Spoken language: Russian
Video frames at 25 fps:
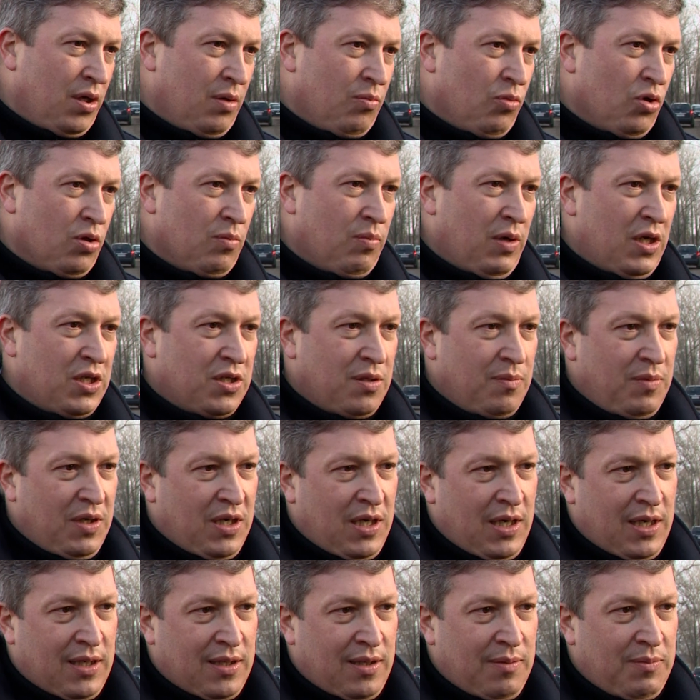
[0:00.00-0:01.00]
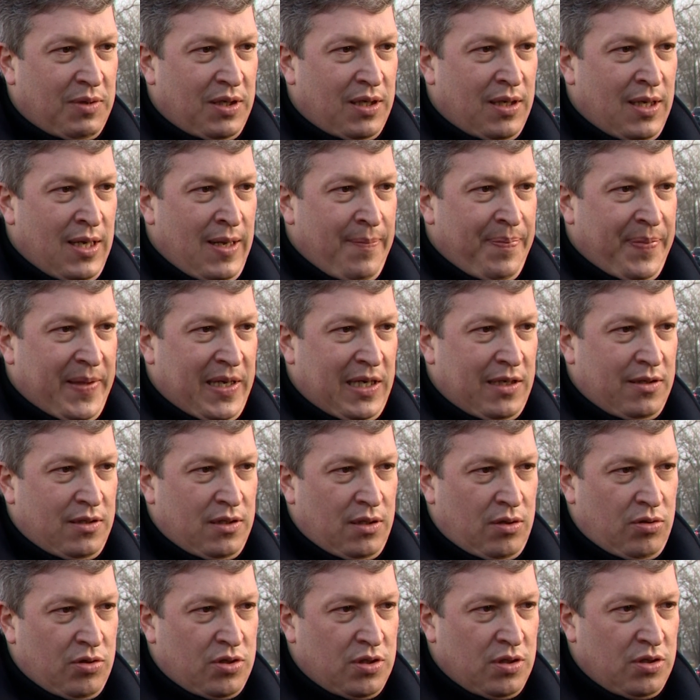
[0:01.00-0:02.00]
ремонт большими картами
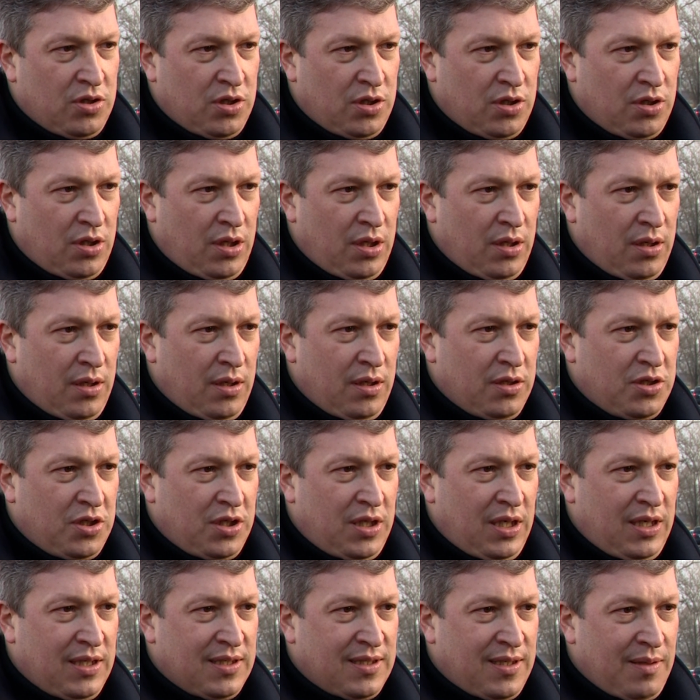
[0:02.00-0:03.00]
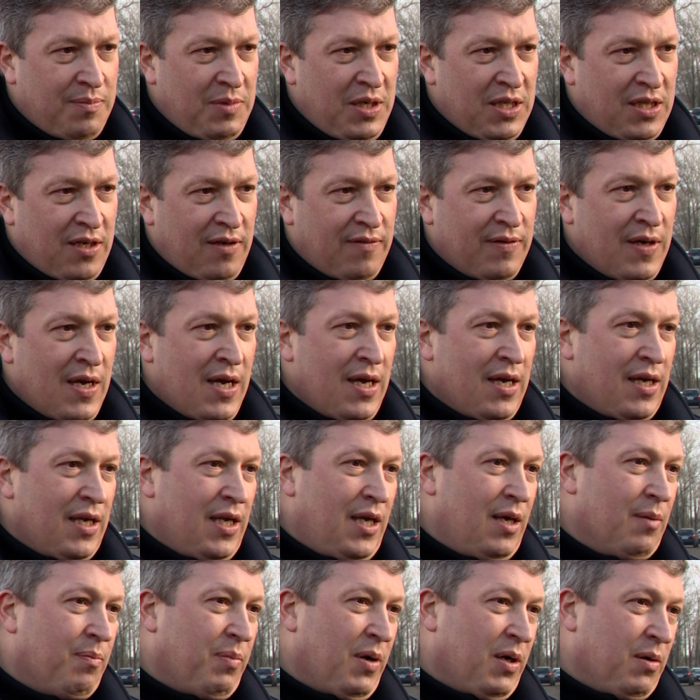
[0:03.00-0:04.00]
ориентировочно 400 э, метров,
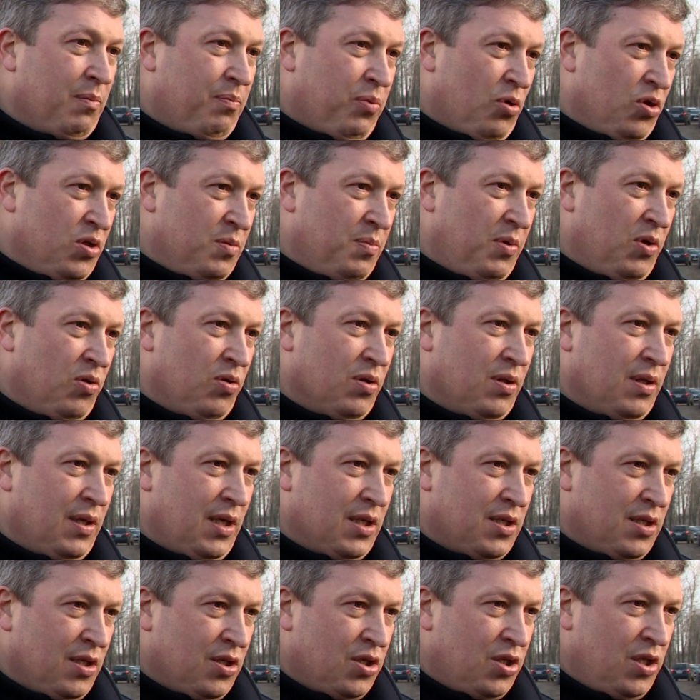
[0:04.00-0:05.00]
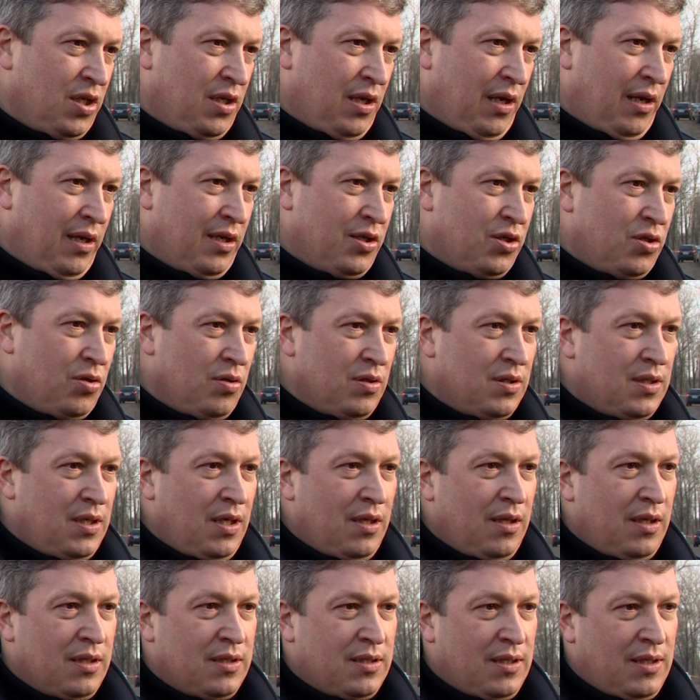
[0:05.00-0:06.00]
и по просьбе от наших жителей еще
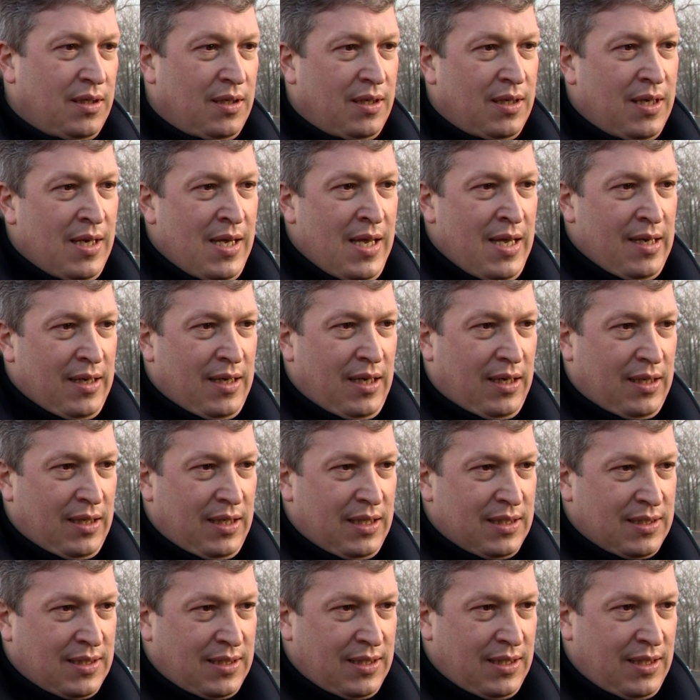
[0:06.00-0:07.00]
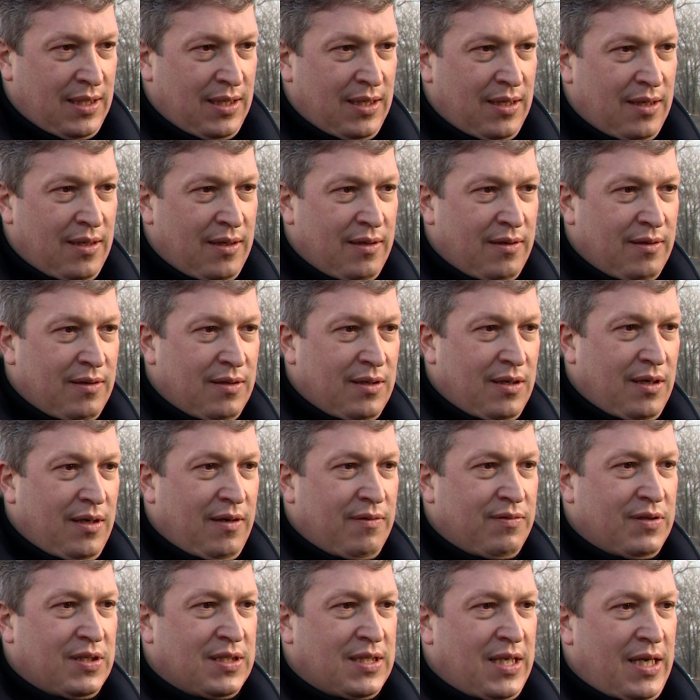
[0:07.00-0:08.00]
сделать э, как раз
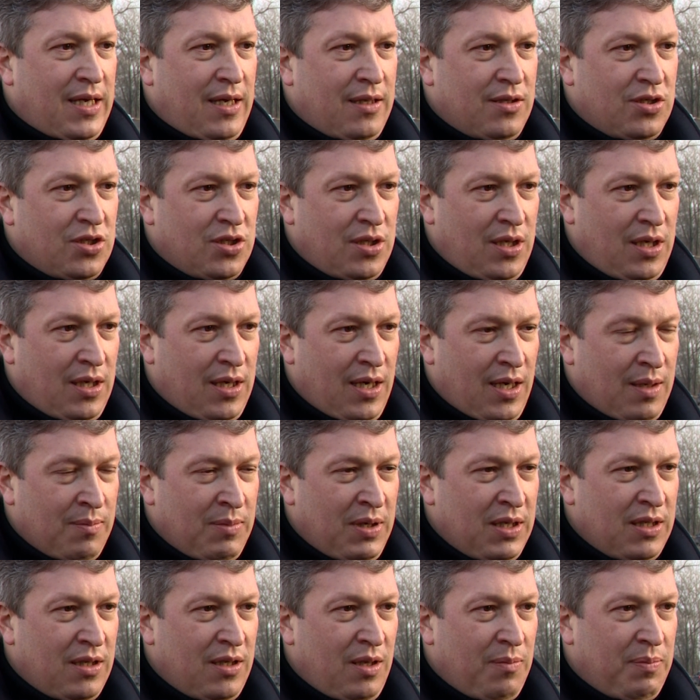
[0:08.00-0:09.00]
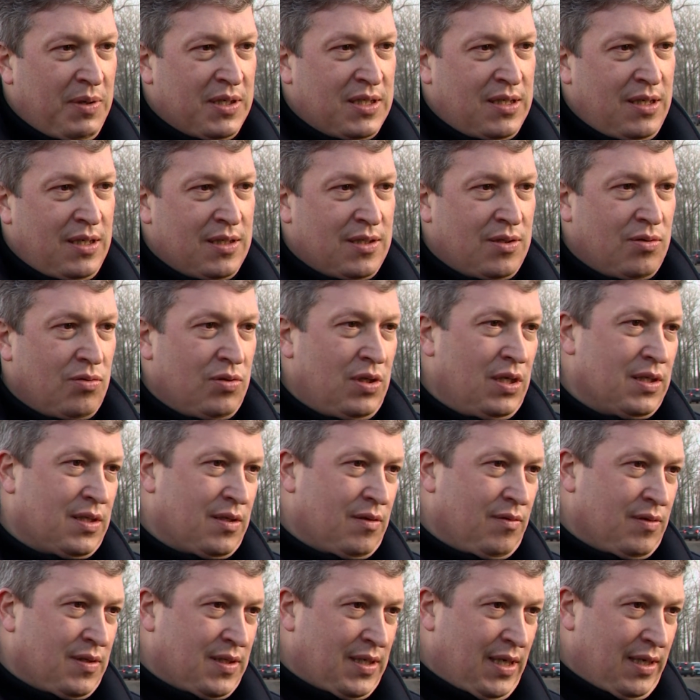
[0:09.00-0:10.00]
автостояночные карманы непосредственно у
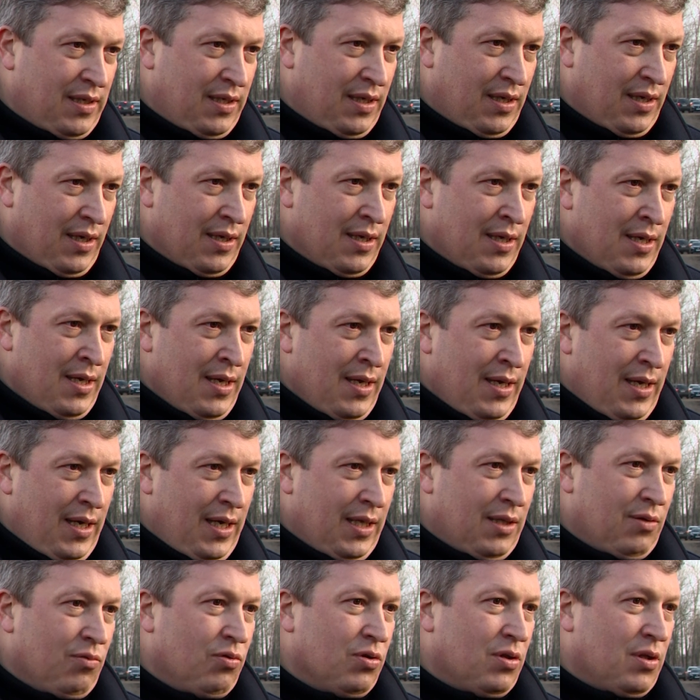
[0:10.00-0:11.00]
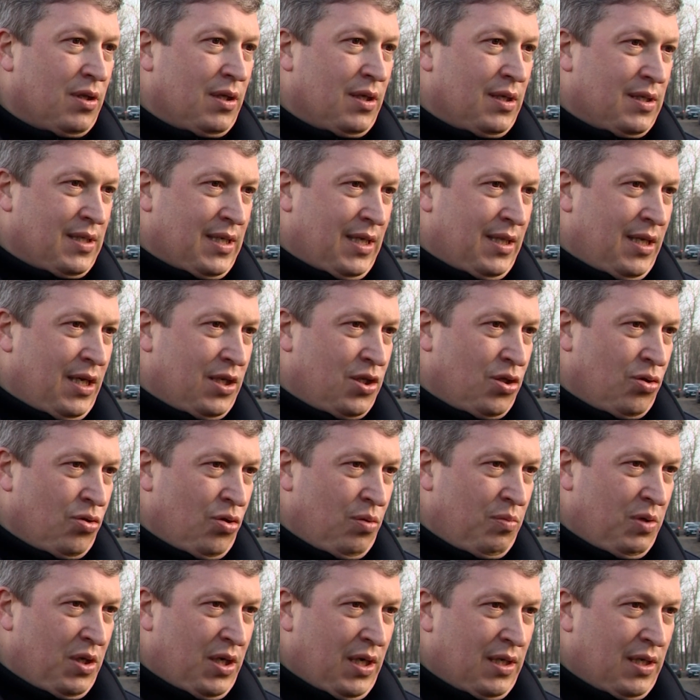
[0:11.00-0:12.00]
детского садика. Это вот задача номер